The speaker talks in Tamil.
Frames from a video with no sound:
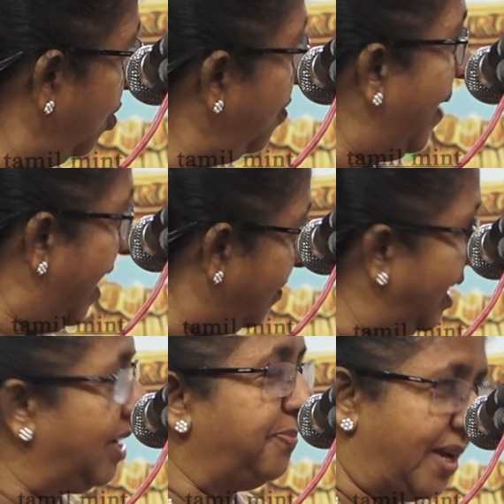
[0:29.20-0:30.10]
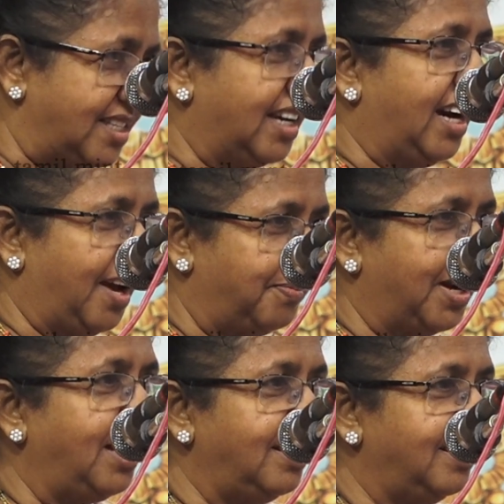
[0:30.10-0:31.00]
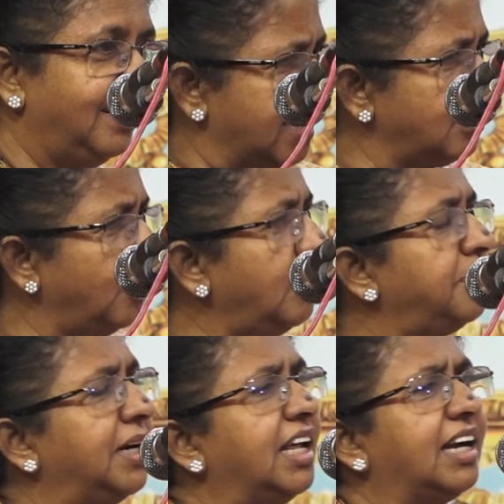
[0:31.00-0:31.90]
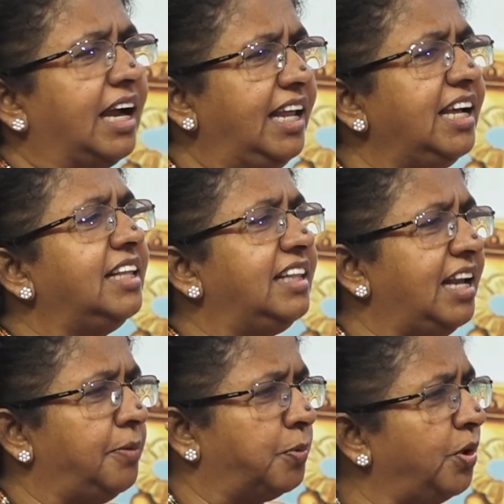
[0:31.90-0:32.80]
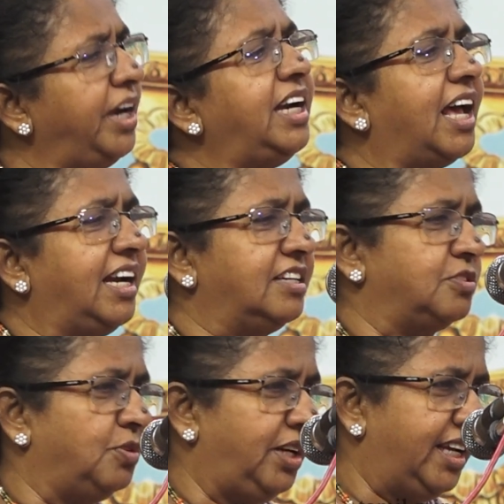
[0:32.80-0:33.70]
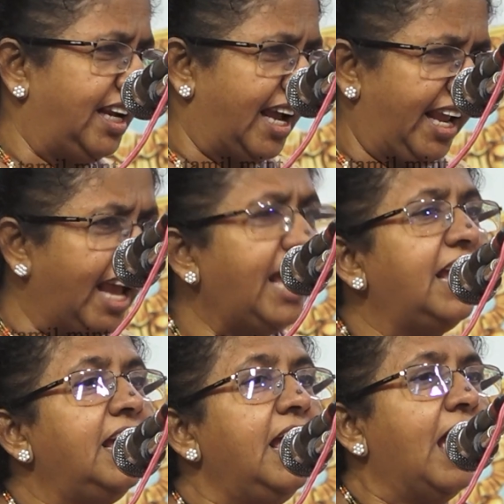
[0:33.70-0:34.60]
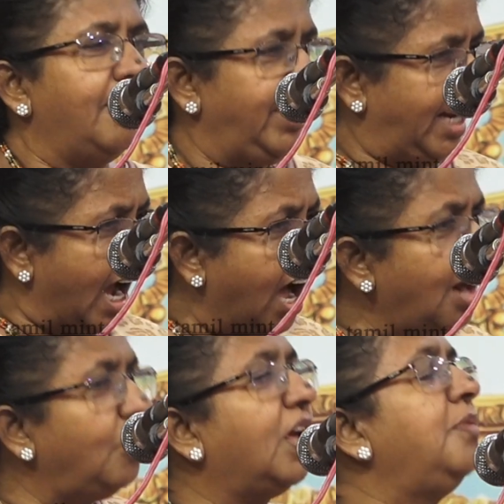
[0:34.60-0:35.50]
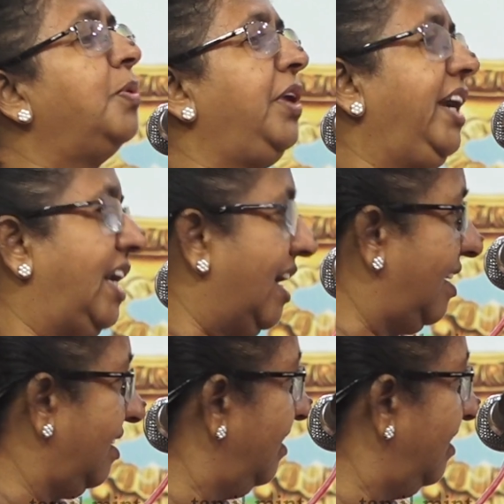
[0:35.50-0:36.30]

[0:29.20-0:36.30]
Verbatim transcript: உண்மையை மட்டும் பேசுங்கடாப்பா அசோக மன்னர் கலிங்கத்திலே போரிட்டார் என்று சொல்லுகிறாயே அவர் யாருடன் போரிட்டார்